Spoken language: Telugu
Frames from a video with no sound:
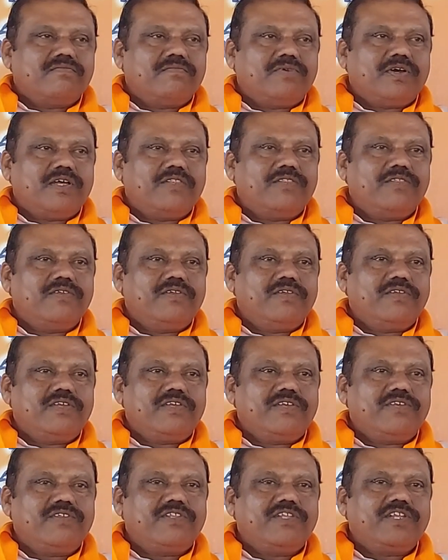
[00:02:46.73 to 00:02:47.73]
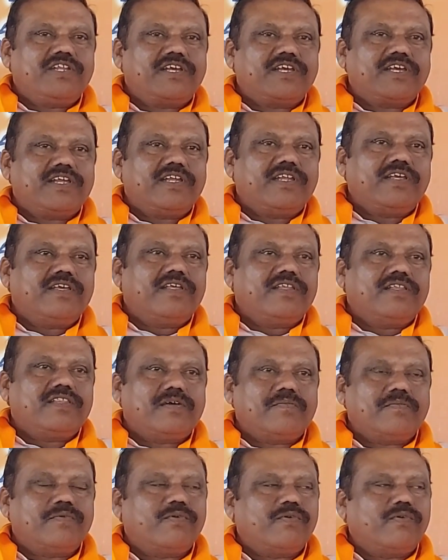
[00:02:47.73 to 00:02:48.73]
బాధ్యుల్ని చేసి దీంట్లోకెళ్ళి
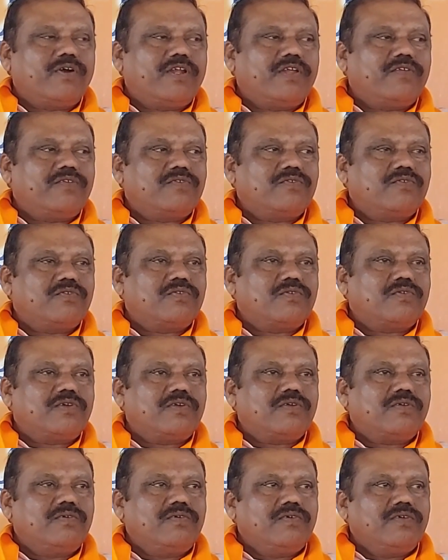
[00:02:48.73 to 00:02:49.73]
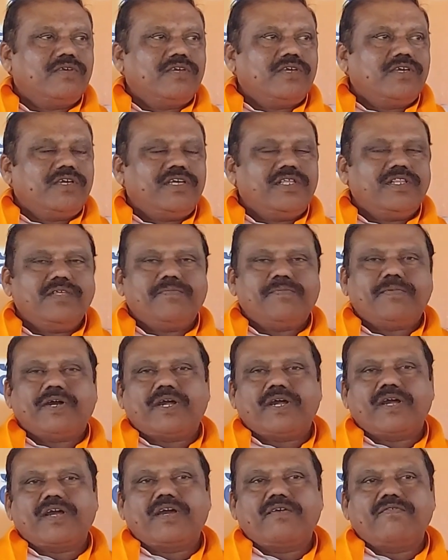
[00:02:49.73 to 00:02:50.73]
తప్పుకోవాలని చూస్తున్నారు ఇది
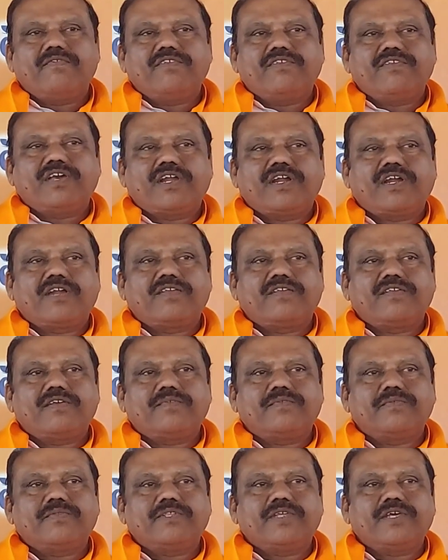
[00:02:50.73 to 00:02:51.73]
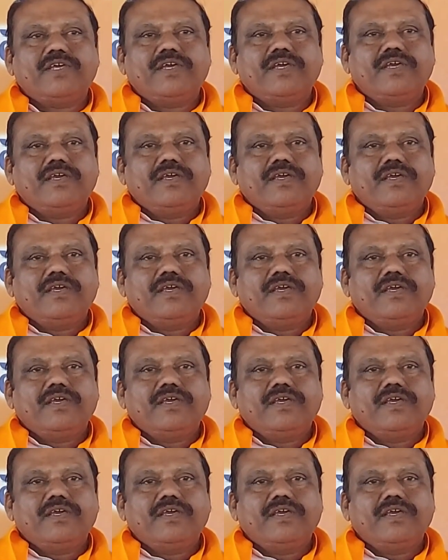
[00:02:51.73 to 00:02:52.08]
పక్కా విచారణ జరిపితే